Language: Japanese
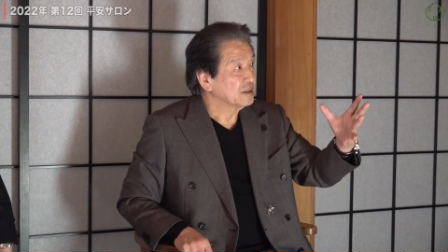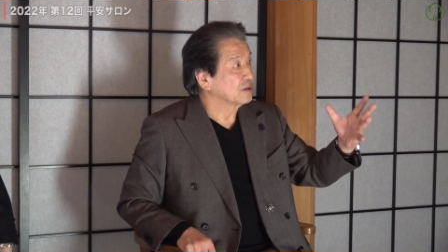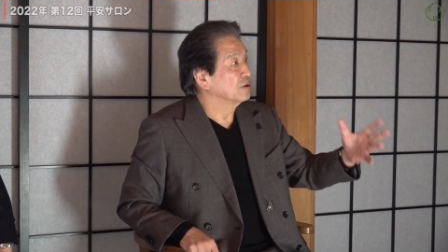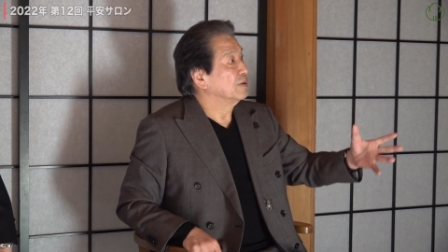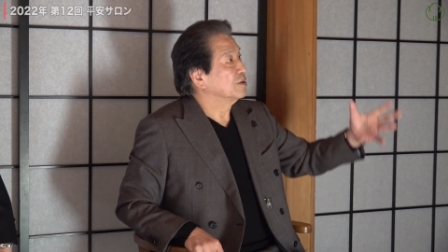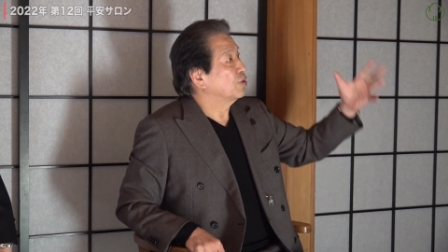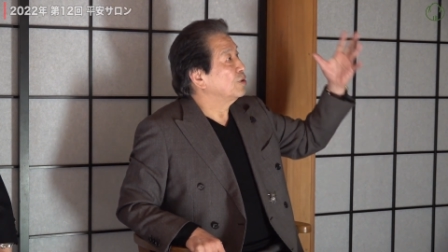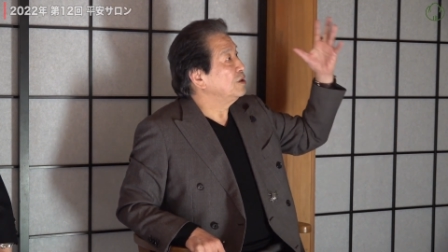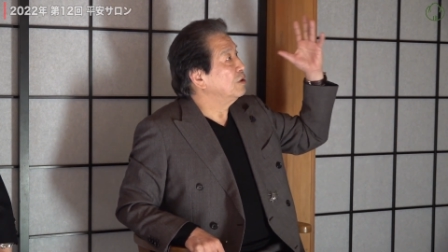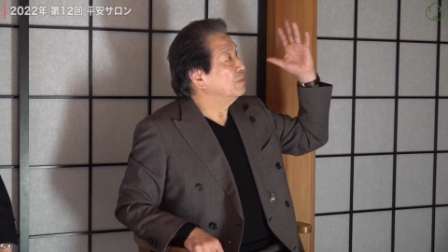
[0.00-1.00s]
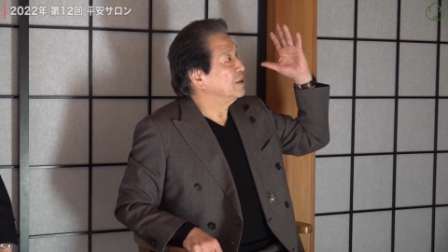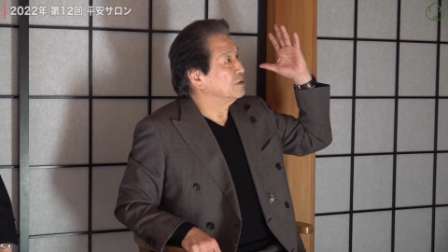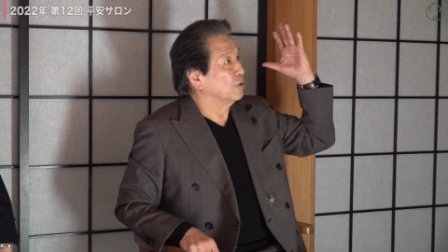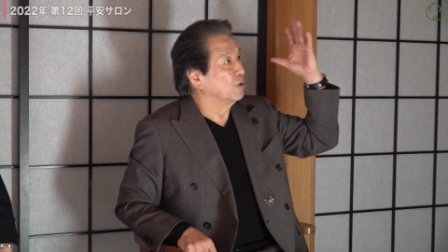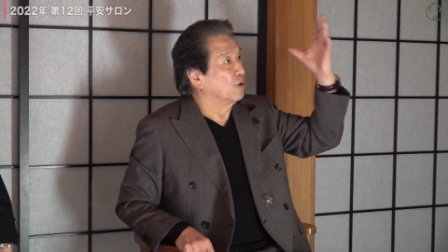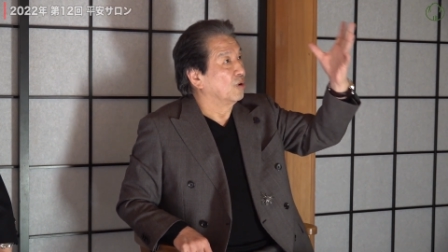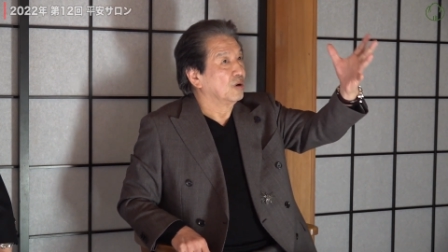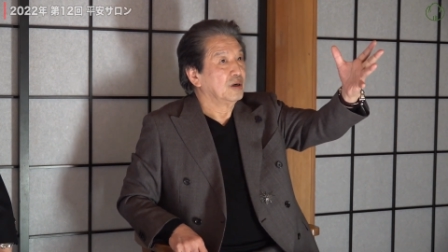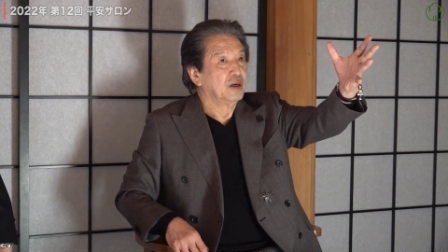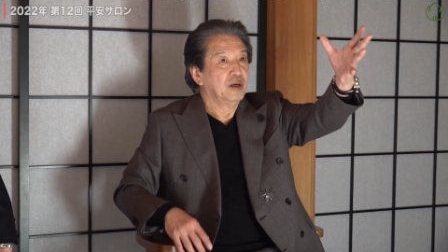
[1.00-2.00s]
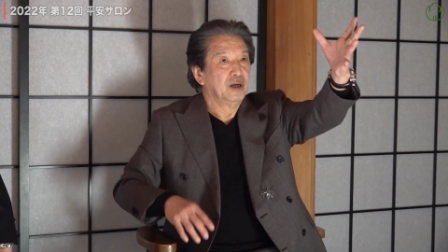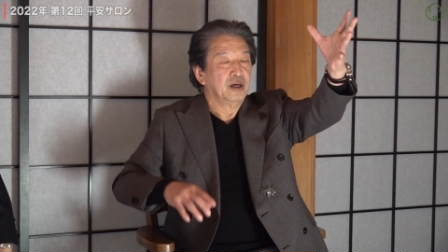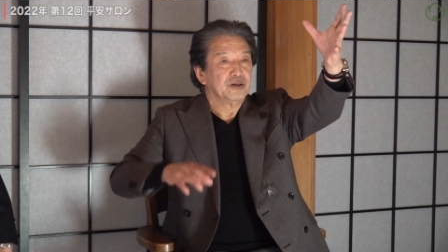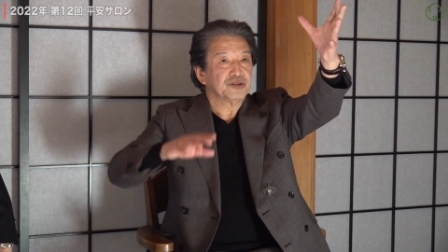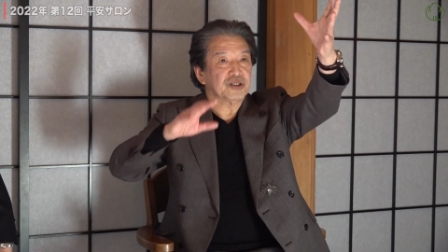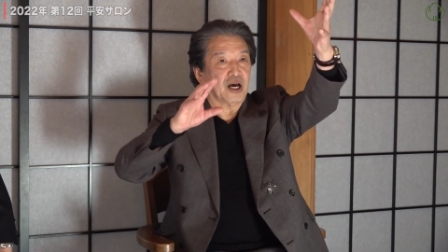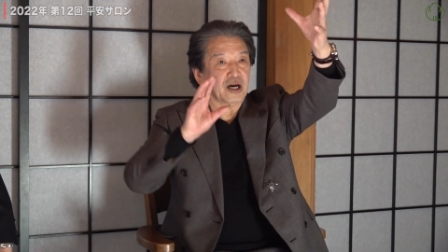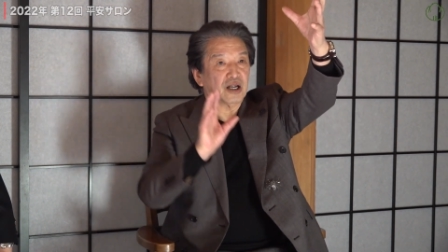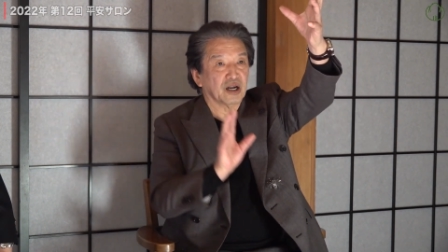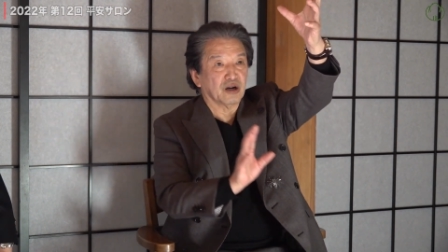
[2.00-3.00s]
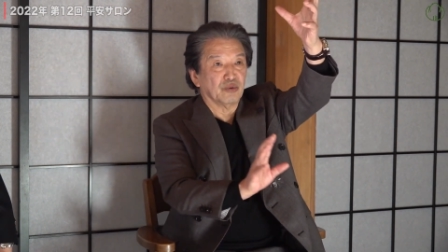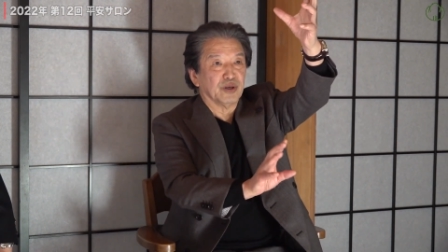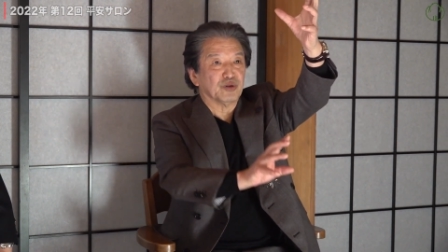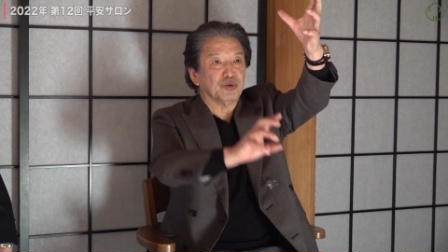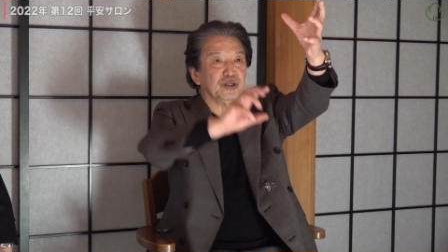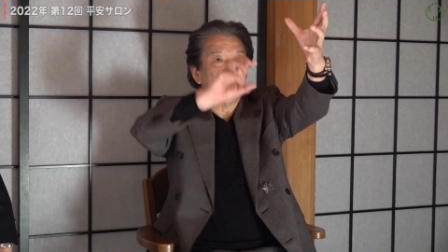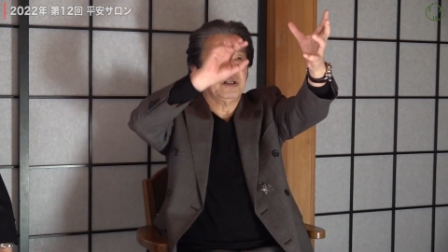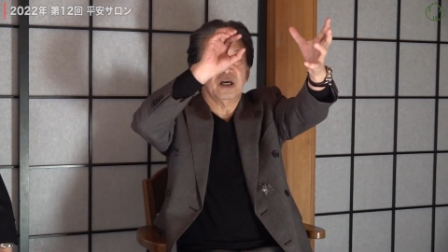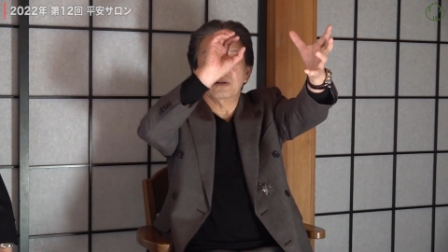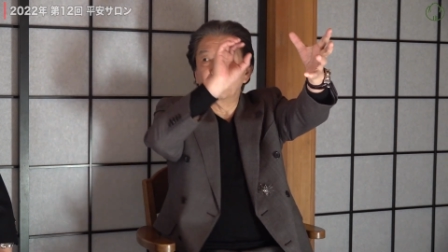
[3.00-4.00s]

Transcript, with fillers: 例えば鳥の目と魚の目と人間